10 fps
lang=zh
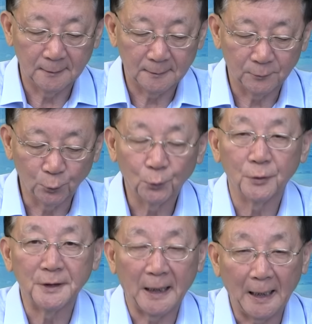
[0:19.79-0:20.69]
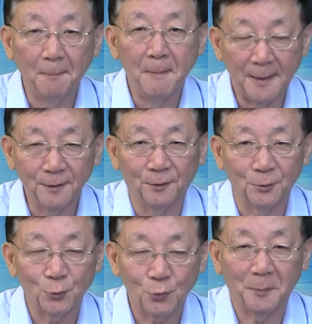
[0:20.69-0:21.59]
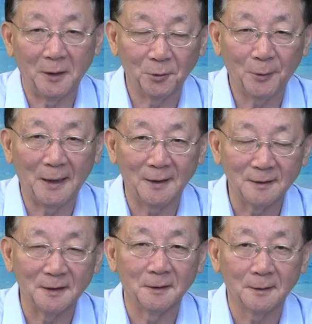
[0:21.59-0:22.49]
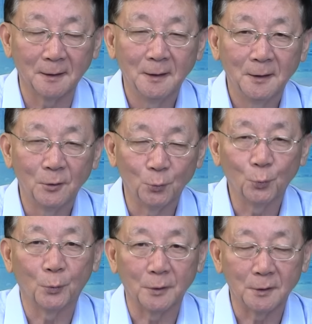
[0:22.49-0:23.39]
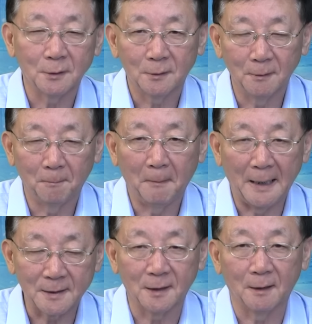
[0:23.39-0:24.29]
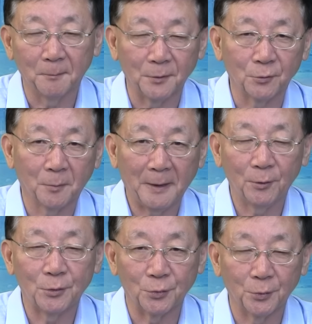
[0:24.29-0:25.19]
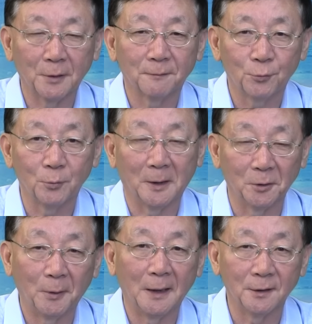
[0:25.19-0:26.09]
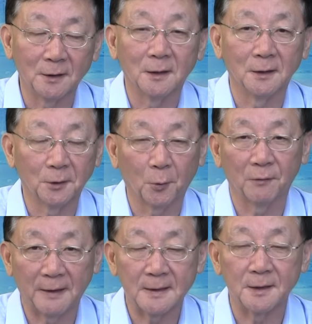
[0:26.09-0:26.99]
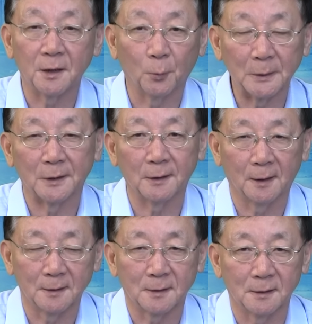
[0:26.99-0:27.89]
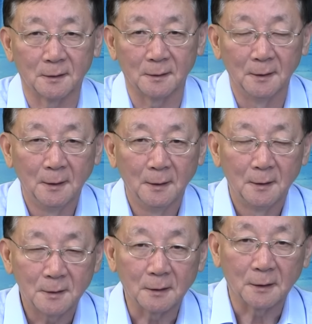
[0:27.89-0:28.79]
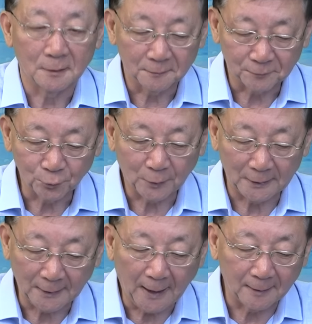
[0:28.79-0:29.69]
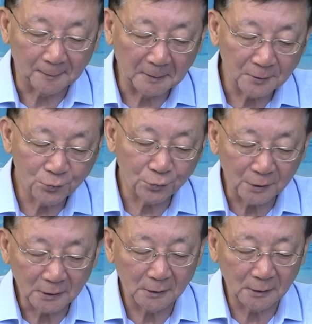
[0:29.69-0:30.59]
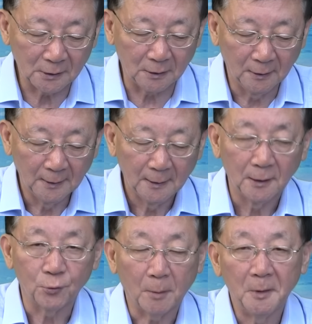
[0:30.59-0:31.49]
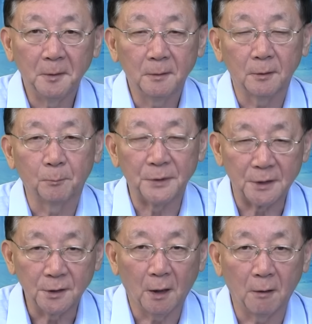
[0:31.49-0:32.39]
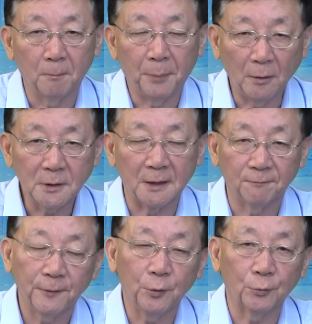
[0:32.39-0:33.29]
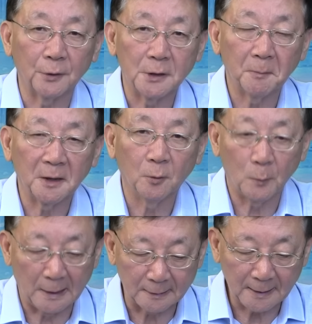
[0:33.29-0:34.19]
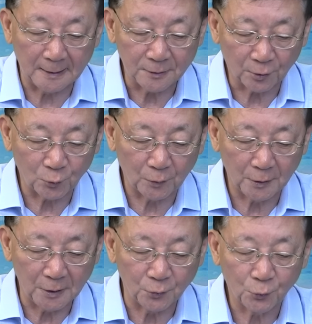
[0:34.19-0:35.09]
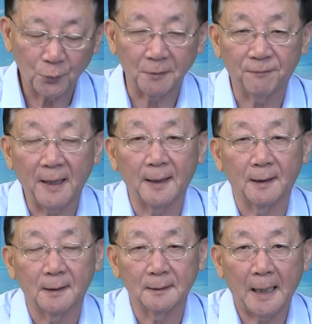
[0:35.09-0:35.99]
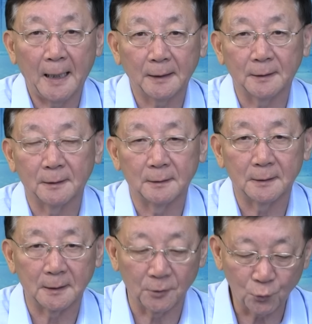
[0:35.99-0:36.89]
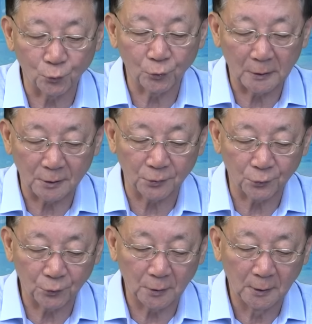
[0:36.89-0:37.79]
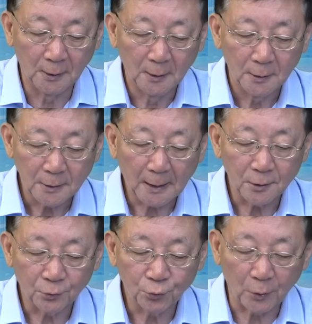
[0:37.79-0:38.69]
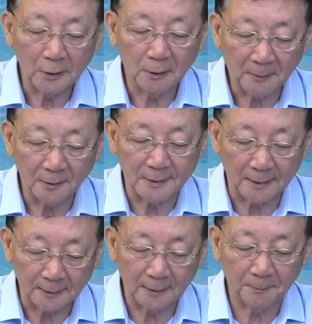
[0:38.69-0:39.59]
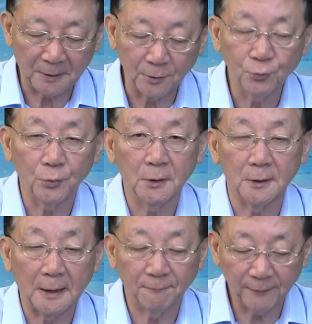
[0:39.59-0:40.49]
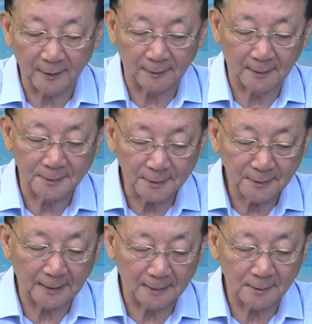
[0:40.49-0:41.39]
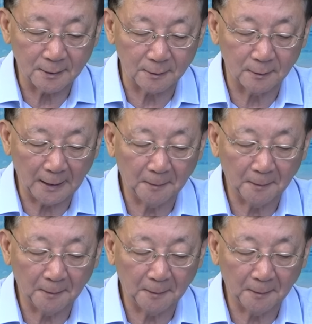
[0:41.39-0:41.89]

如果你还没有续保的话，你如果马上，比如说8月、9月续保的话，你可能也会发现这个问题啊，这个上涨的幅度很大。那么根据一个专门比较保险费用的这么一个网站，叫做 Insurify 啊，它的这个数据呢是说，加州全额保险的平均的年费啊，今年是